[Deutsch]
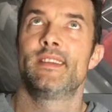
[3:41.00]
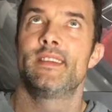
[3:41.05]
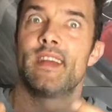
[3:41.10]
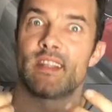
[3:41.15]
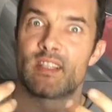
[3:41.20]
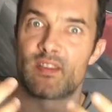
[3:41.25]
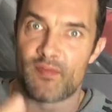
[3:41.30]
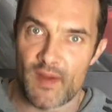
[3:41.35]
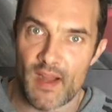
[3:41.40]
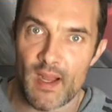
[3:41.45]

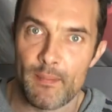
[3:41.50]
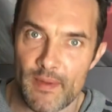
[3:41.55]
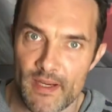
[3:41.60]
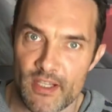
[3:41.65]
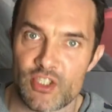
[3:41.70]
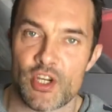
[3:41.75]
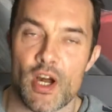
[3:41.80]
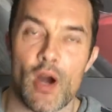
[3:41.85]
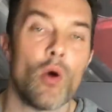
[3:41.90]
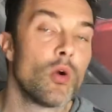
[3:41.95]
das
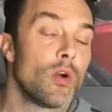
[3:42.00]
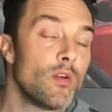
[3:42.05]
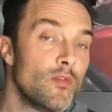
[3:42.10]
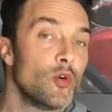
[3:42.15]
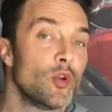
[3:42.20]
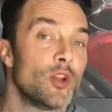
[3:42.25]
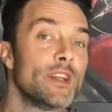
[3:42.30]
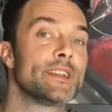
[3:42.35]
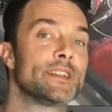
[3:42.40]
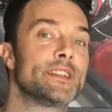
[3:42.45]
fachmännische Auge
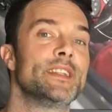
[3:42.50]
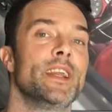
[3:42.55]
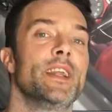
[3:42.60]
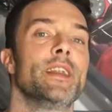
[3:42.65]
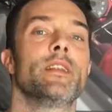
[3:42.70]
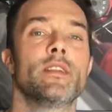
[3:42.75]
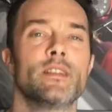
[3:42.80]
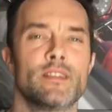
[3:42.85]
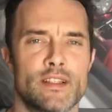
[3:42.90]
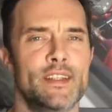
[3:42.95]
würde es
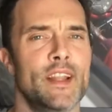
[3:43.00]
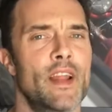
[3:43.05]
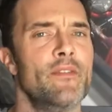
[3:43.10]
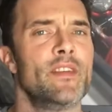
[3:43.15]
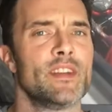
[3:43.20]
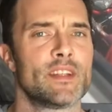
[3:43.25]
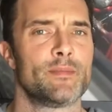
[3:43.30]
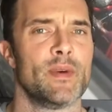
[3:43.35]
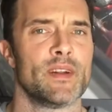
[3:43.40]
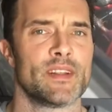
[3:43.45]
sehen. Nennen
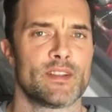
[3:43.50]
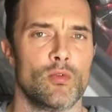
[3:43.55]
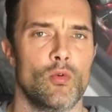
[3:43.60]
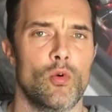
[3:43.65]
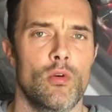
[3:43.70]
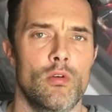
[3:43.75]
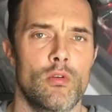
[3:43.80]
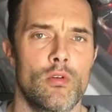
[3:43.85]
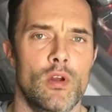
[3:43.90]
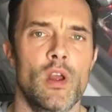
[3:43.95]
wir es mal
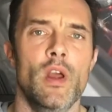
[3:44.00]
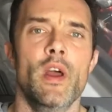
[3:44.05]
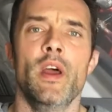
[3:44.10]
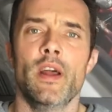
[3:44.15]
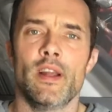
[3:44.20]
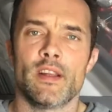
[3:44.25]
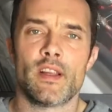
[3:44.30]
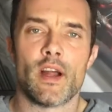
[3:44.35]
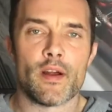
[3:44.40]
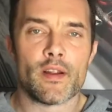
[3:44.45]
so.
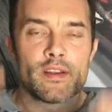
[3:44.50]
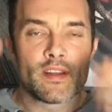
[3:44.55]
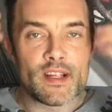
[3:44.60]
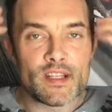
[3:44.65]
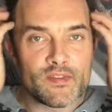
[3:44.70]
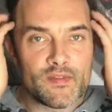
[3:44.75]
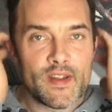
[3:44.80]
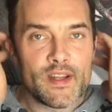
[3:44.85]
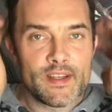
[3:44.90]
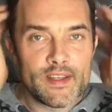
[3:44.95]
Ja,
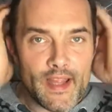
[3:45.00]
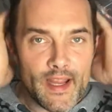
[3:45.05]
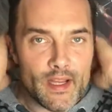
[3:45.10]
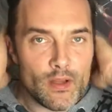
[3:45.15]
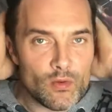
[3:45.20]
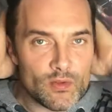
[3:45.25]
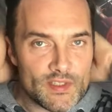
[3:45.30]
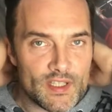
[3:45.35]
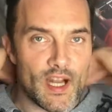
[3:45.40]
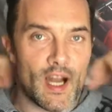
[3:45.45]
deswegen
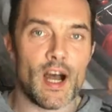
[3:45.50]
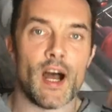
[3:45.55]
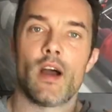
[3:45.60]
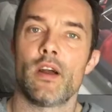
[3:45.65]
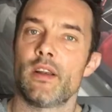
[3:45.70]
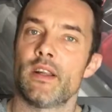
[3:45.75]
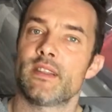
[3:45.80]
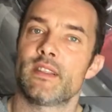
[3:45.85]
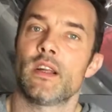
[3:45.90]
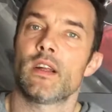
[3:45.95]
decken unsere
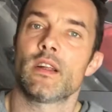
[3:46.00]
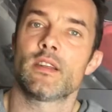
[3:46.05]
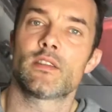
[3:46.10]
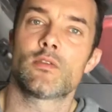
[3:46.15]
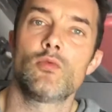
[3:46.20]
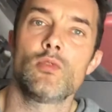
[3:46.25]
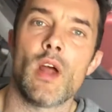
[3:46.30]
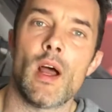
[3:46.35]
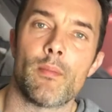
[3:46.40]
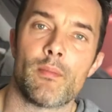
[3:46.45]
Haare das ja ganz
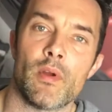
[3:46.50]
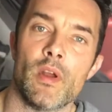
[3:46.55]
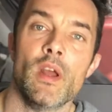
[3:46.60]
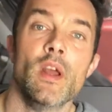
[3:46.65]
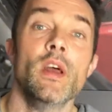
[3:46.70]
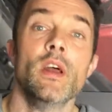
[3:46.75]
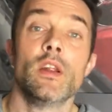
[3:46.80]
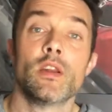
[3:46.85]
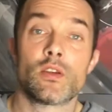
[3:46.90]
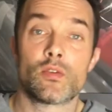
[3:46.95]
gut ab.
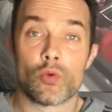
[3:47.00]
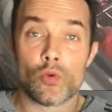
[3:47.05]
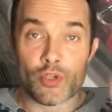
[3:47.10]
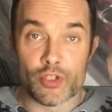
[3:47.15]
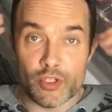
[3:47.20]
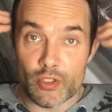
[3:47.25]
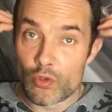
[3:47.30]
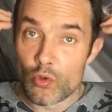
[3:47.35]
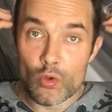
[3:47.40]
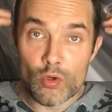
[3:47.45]
Durch
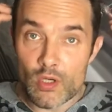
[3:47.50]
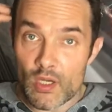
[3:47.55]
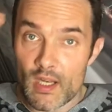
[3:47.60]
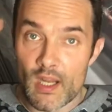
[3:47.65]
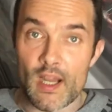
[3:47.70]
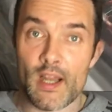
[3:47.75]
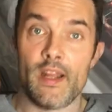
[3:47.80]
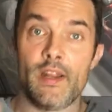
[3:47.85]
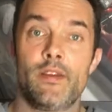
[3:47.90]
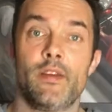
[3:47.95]
die
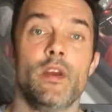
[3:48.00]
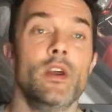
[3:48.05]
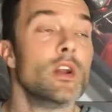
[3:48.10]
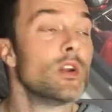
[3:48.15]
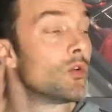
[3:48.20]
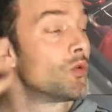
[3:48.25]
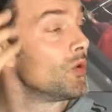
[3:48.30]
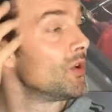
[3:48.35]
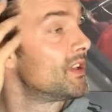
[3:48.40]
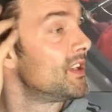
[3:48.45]
Dunkelheit,
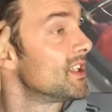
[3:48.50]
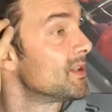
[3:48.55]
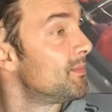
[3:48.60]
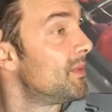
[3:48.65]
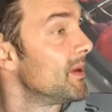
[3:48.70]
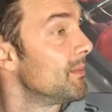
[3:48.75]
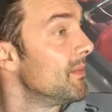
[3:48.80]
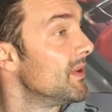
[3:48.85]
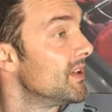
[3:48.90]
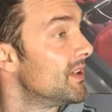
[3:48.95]
durch das
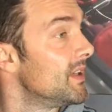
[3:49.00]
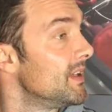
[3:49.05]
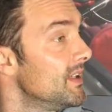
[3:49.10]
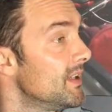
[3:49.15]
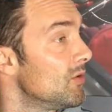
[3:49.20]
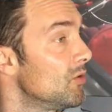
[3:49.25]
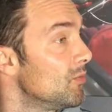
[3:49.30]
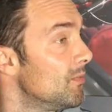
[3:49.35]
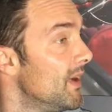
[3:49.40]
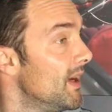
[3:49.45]

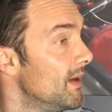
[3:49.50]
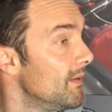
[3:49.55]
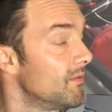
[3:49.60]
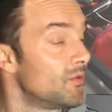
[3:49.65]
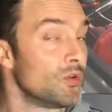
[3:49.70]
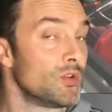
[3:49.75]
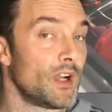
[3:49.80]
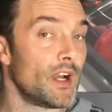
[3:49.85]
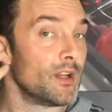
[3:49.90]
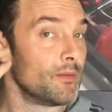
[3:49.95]
Pigmentierung, bei,
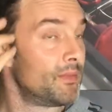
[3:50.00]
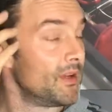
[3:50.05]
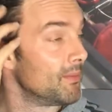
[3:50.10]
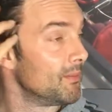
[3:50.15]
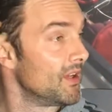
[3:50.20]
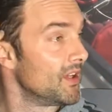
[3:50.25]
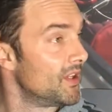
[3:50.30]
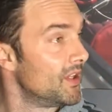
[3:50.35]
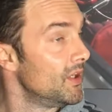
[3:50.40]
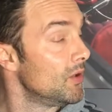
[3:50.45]
durch eine
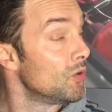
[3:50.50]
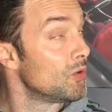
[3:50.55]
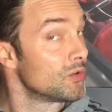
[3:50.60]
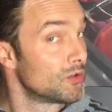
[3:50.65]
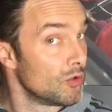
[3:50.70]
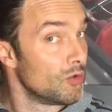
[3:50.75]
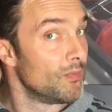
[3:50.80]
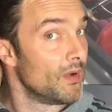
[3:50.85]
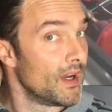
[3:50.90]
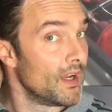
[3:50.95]
Pigmentierung
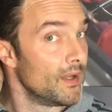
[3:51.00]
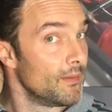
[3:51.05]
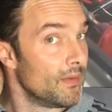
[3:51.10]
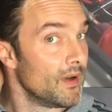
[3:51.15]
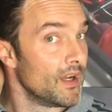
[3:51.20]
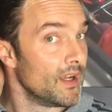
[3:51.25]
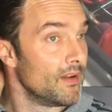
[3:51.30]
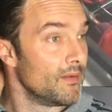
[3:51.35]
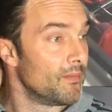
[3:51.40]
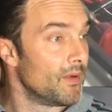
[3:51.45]
so bei,
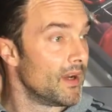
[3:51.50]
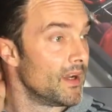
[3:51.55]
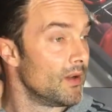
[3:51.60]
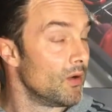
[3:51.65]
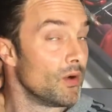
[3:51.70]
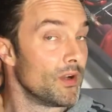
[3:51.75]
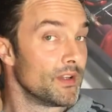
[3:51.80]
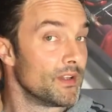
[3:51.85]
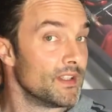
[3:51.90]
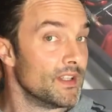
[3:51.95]
bei, bei
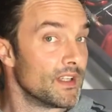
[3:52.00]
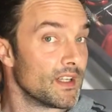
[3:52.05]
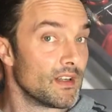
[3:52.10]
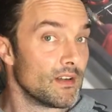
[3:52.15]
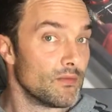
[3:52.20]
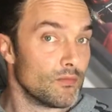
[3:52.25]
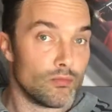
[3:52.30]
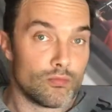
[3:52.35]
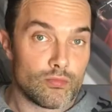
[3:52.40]
Leuten, die eine,